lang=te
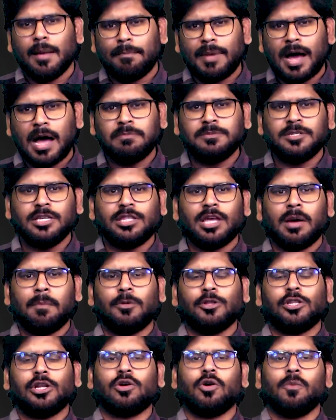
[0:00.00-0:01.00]
బాబ్జీ
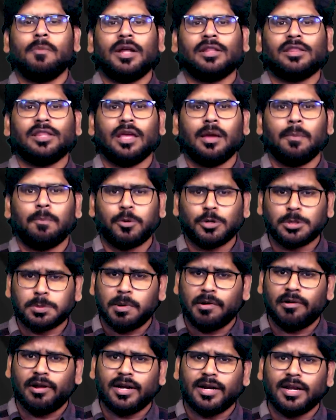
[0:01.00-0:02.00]
దంపతుల కుమార్తె
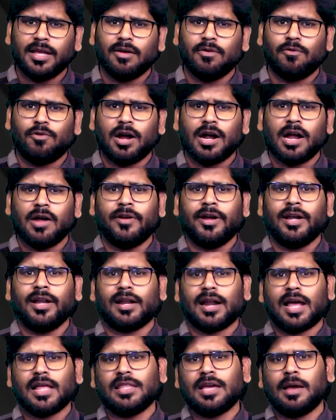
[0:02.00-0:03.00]
పుష్పవళిని వంగవీటి
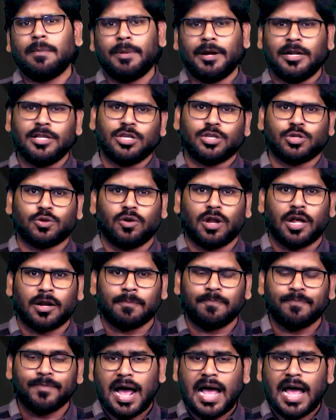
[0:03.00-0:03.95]
రాధ పెళ్లి చేసుకున్నారు